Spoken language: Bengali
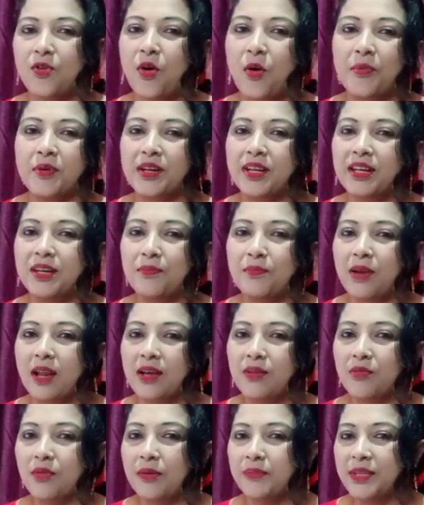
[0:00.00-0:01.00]
কমেন্টের
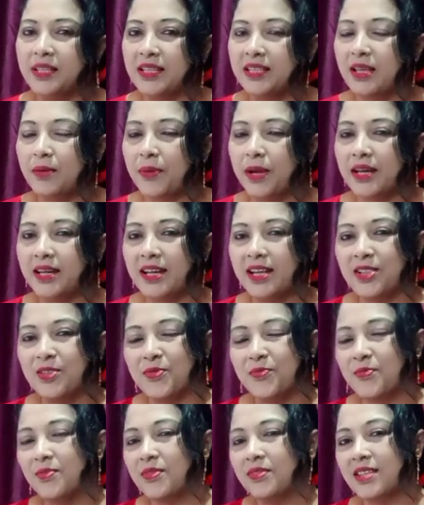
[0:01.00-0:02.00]
রিপ্লাইগুলো আমি দিতে পারি নাই তো
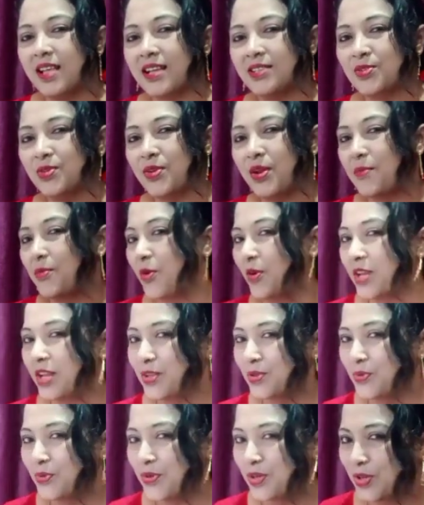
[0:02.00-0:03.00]
তার জন্য আমি অনেক
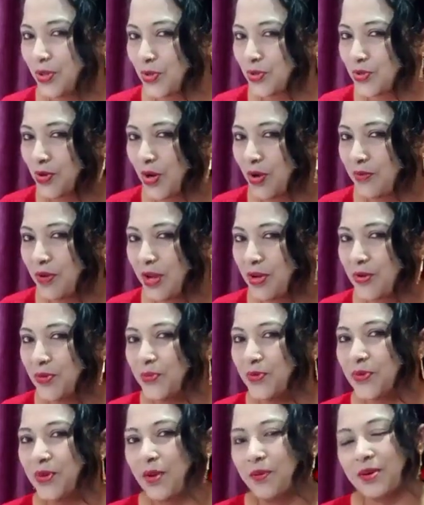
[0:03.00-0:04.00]
দুঃখিত সোনা ভাই
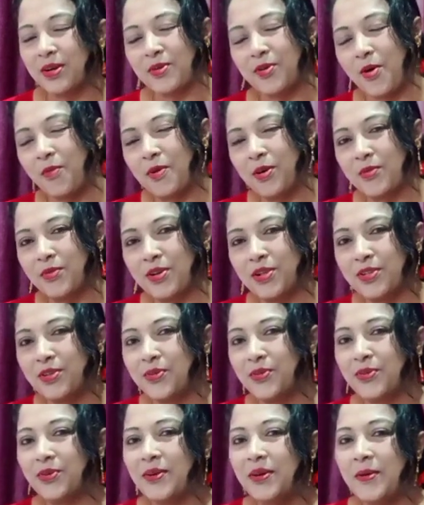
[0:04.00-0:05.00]
বোন আমাকে ক্ষমা করে
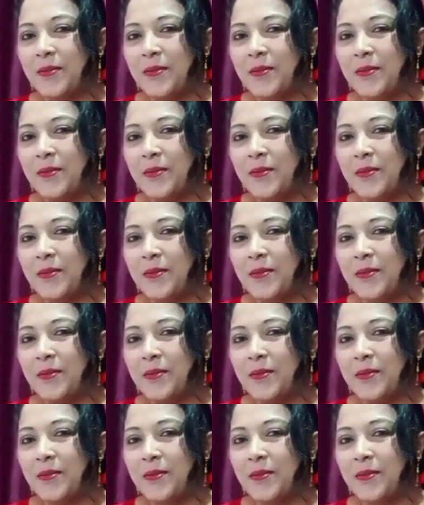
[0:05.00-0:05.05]
দিও